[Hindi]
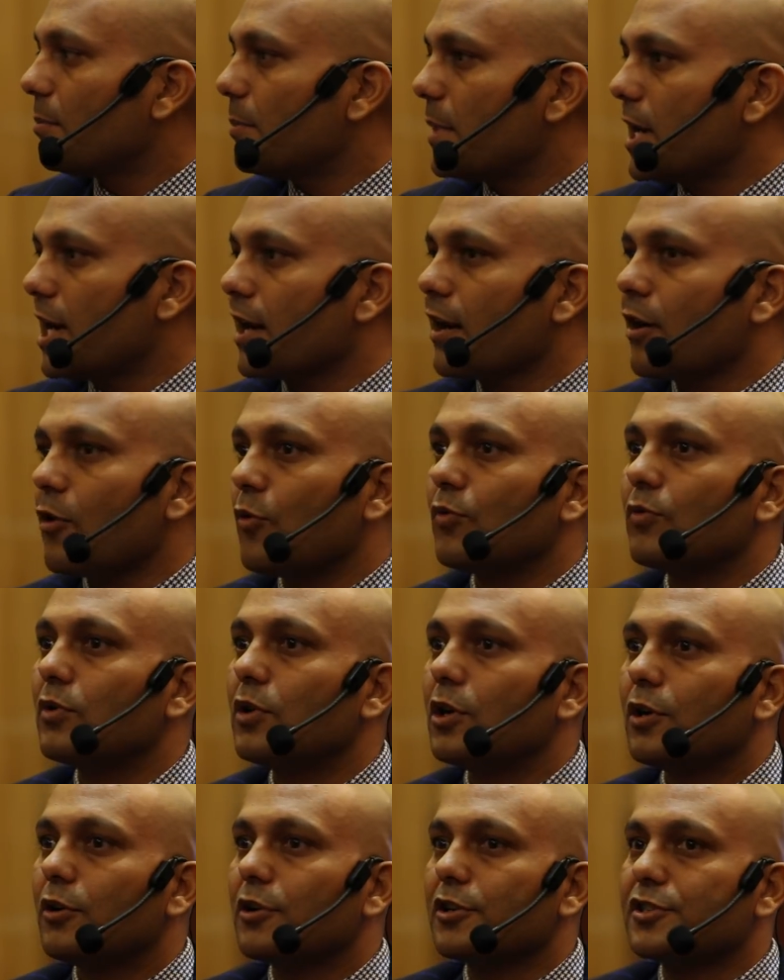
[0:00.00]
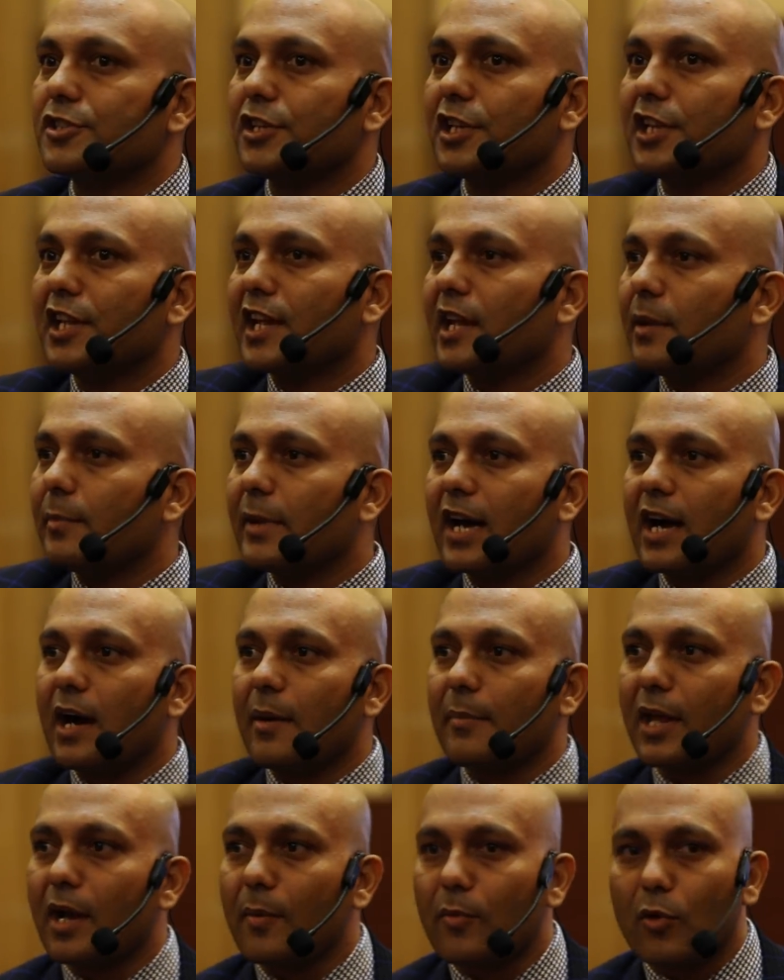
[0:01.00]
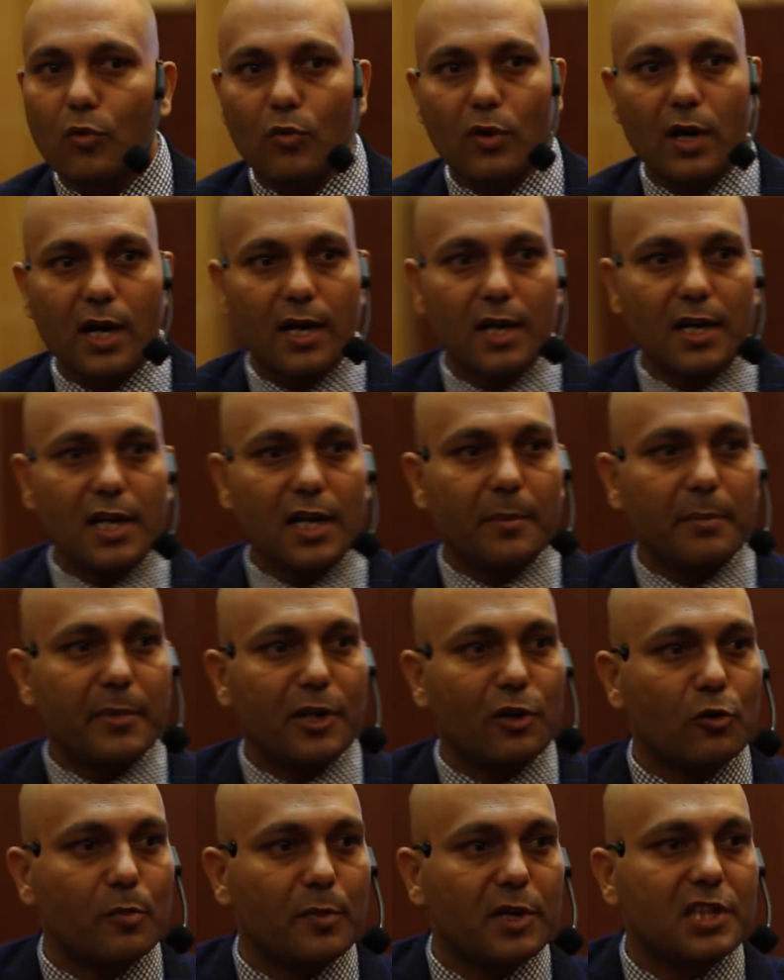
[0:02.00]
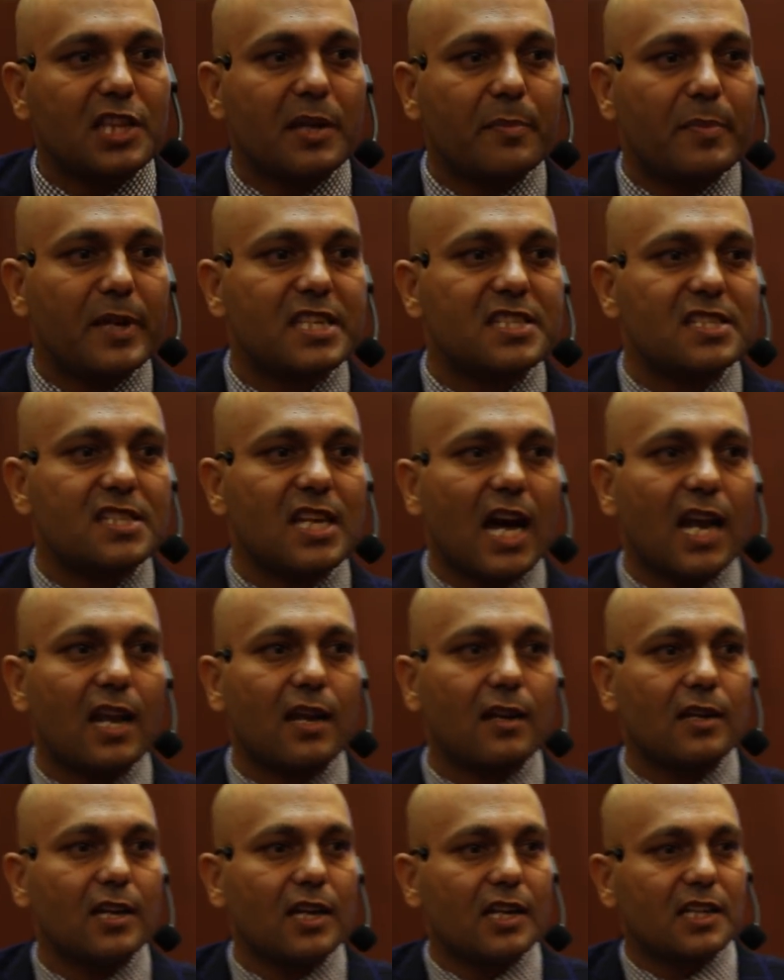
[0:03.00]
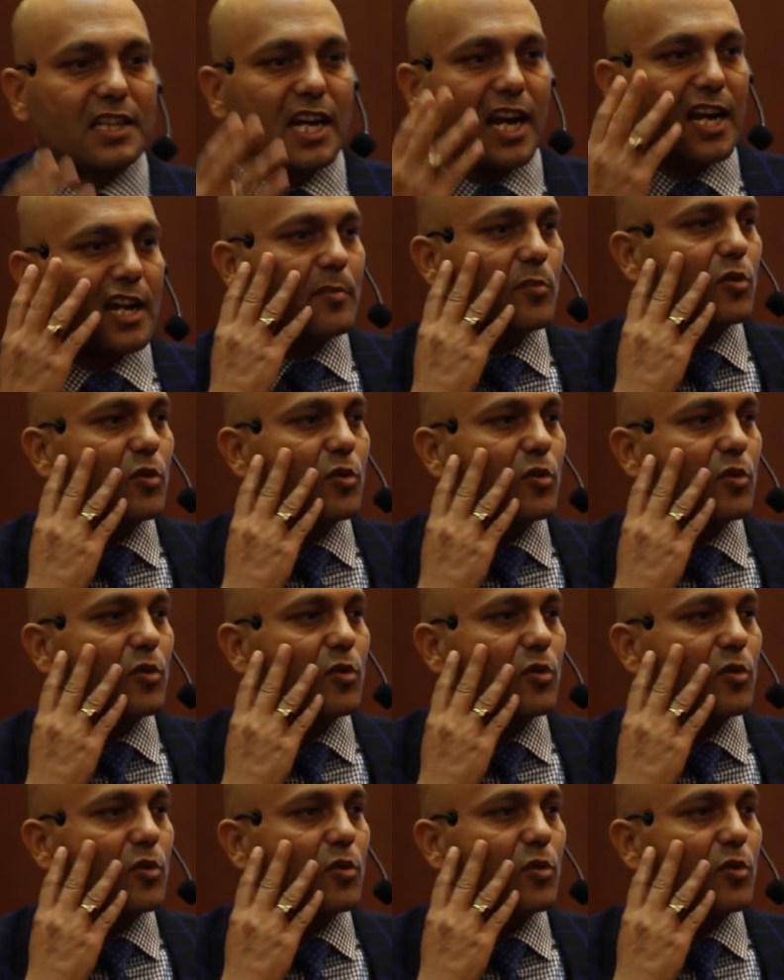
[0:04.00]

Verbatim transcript: मैं आ रहा हूं और ज़िंदगी में कामयाब होऊंगा मेरी उम्र थी बीस साल दाढ़ी